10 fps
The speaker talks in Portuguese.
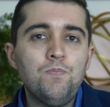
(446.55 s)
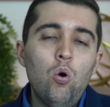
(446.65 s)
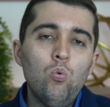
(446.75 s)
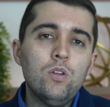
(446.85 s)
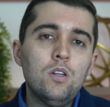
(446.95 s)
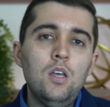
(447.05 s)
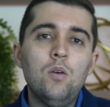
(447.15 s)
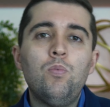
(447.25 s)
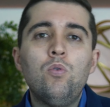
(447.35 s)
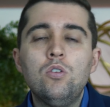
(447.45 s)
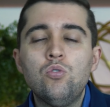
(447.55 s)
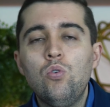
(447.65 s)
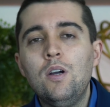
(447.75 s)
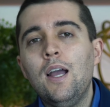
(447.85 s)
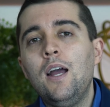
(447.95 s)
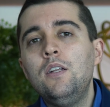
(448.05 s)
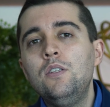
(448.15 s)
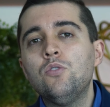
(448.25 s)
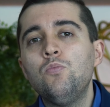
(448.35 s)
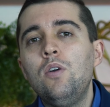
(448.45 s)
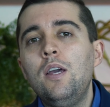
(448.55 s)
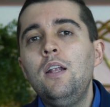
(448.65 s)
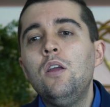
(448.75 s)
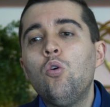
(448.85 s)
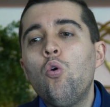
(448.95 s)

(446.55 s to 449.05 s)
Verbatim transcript: Com o tempo, nosso organismo ele